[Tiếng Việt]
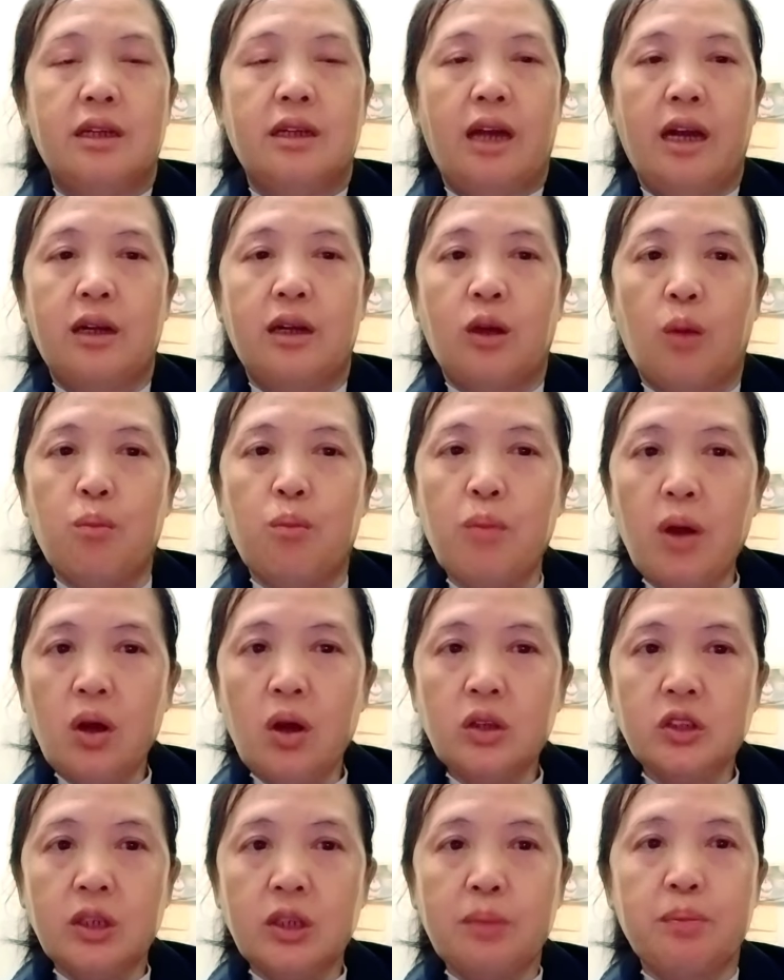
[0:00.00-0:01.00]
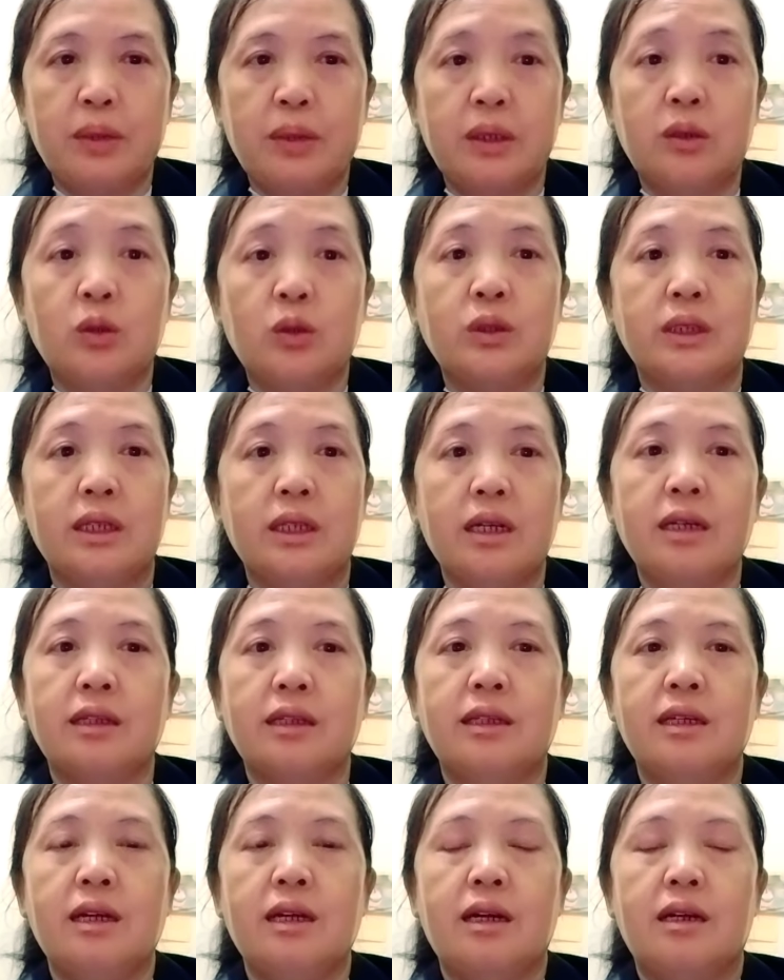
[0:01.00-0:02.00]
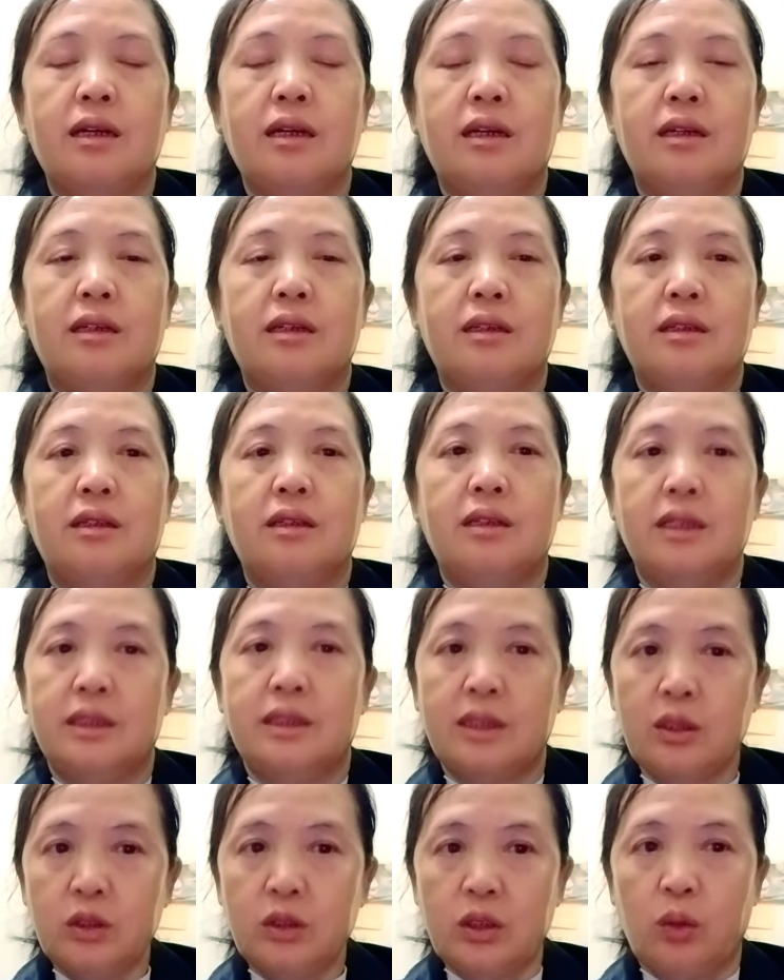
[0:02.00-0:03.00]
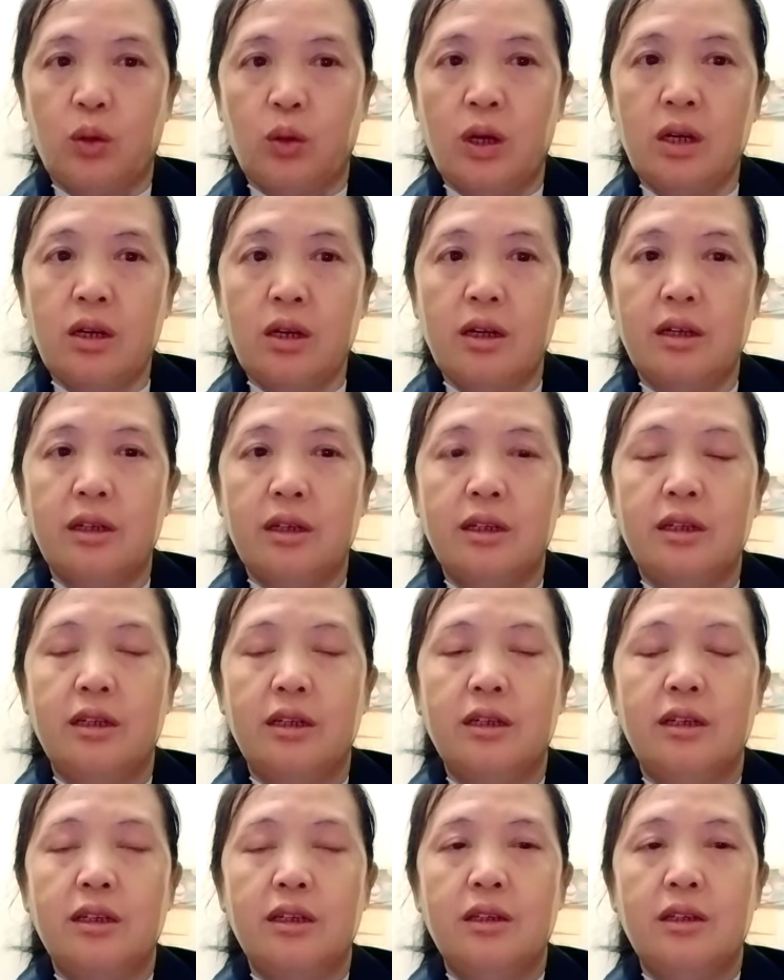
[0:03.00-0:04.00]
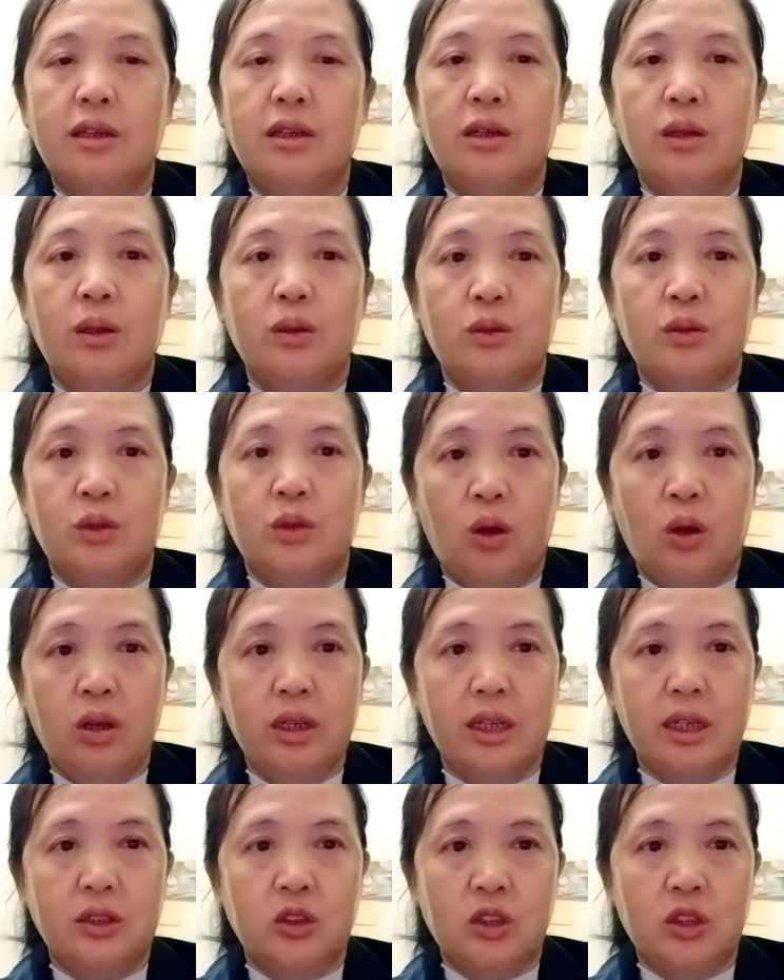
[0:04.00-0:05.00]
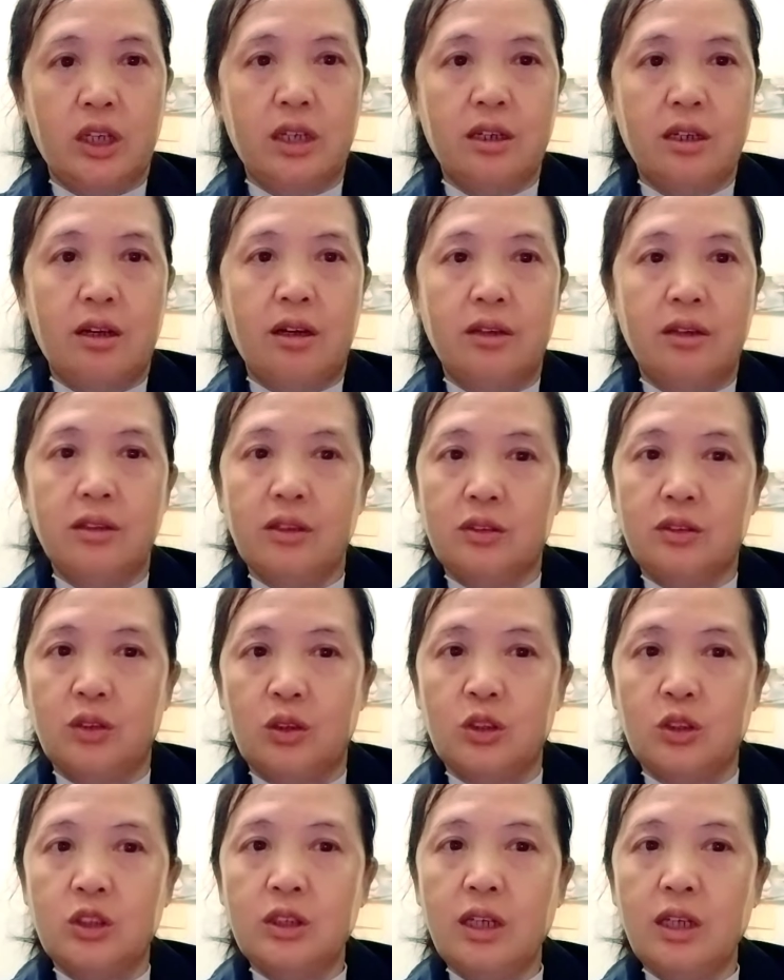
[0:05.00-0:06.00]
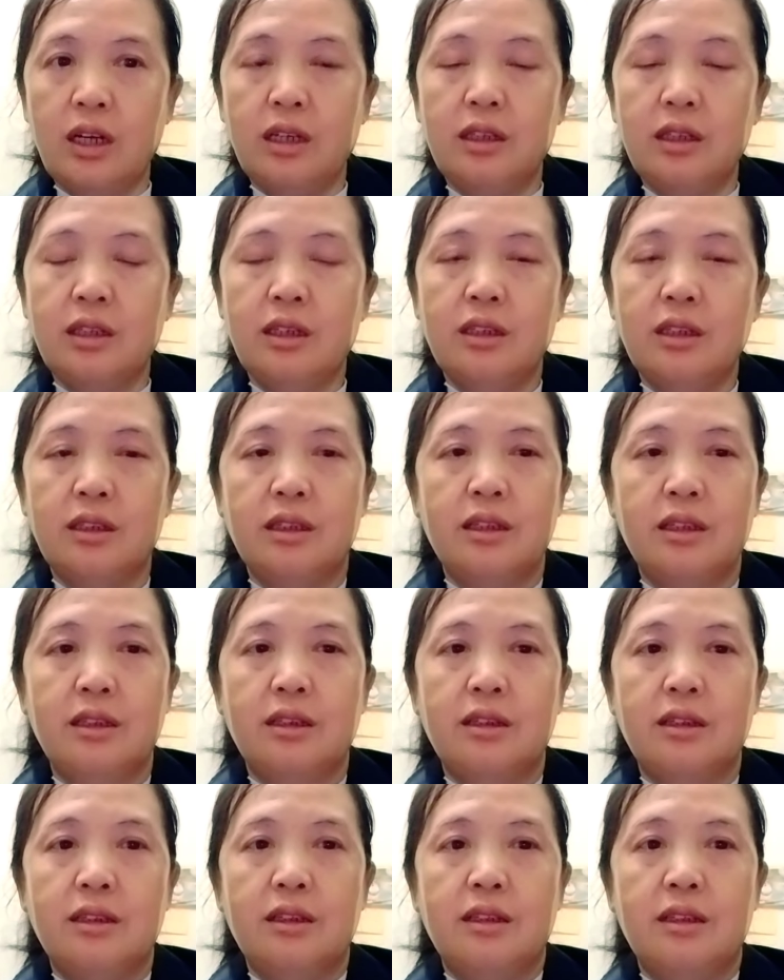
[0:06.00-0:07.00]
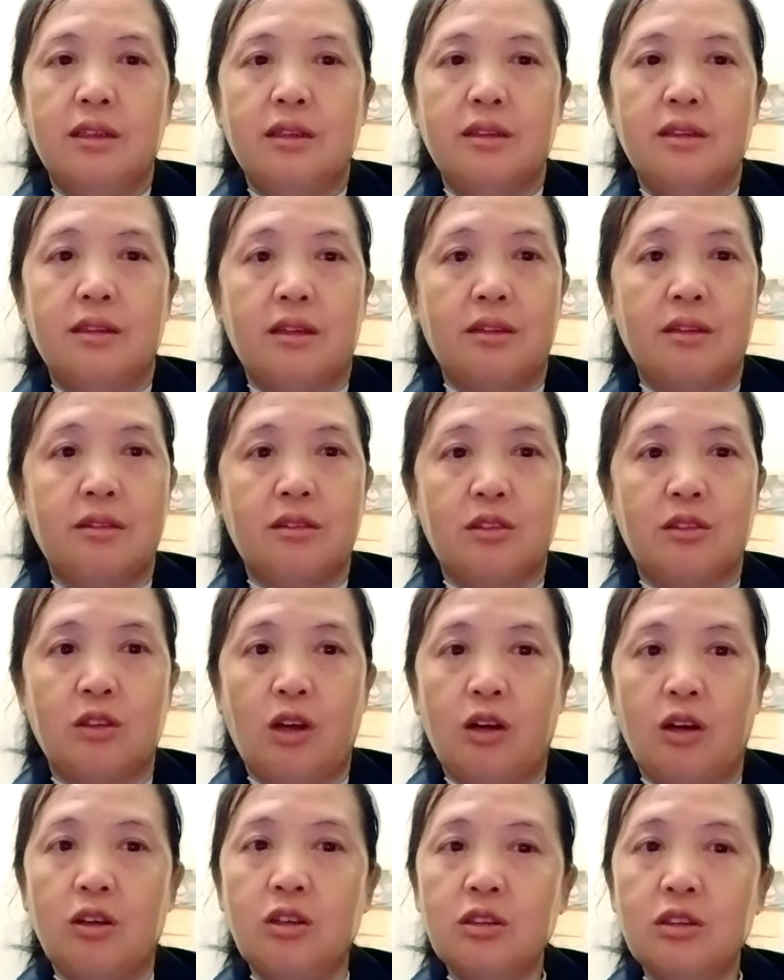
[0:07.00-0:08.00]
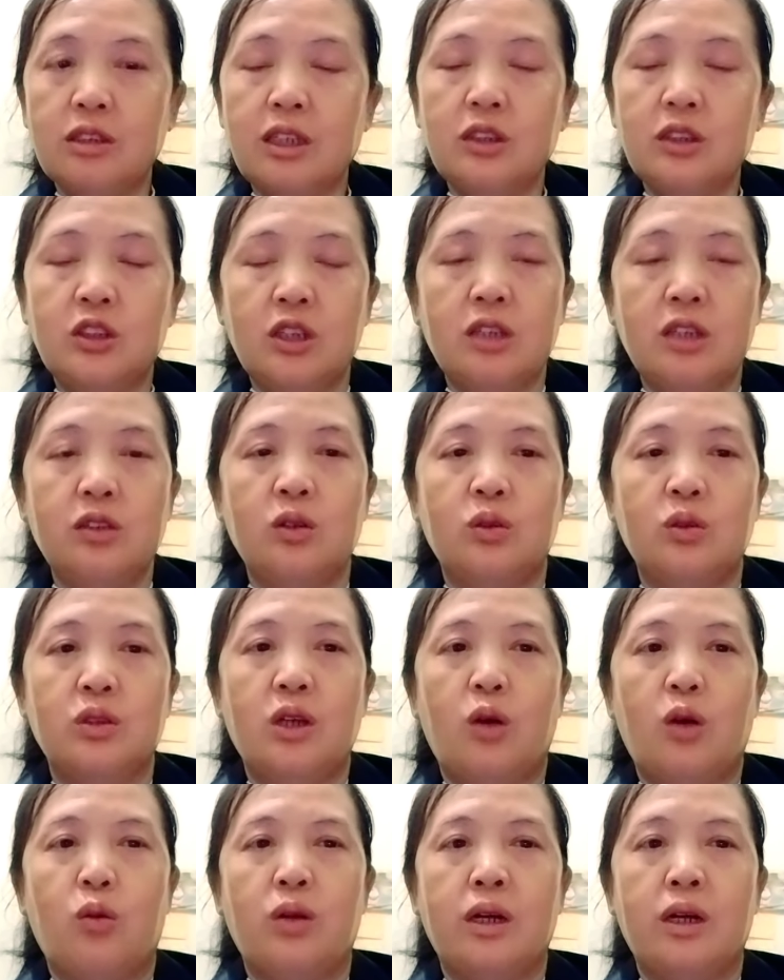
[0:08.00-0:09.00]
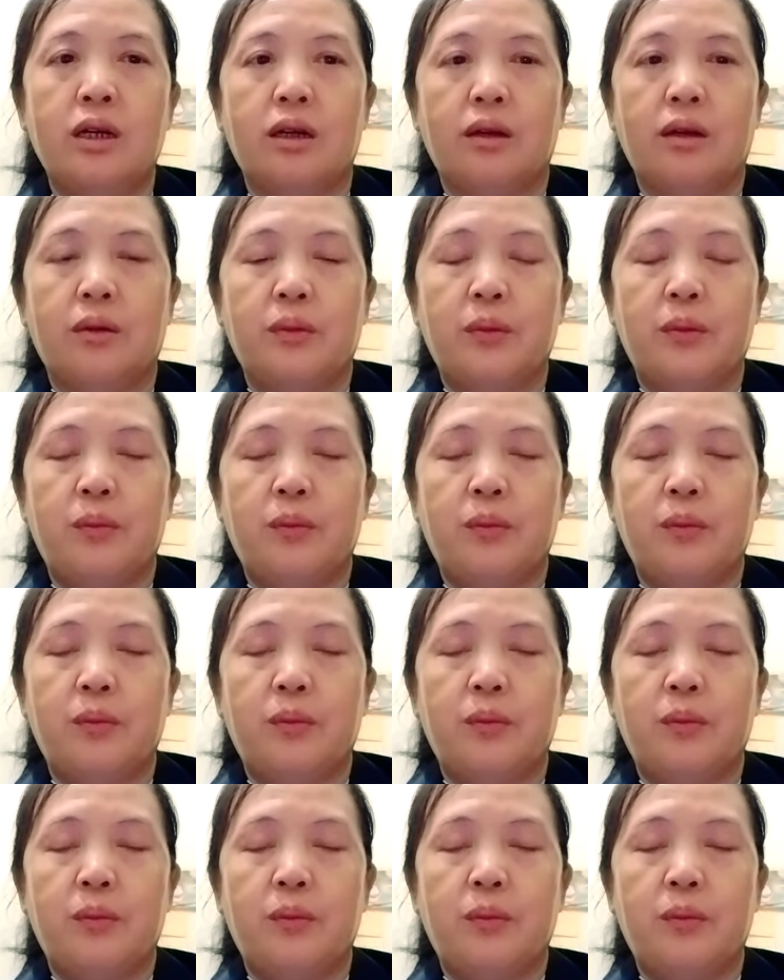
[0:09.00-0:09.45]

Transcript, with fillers: hay có mò chấp lời đồ chỉ năng thiệt đi cho sầu á cho nè chế nó cho cho xiên tới tới thì xiên nhọn nhọn nữa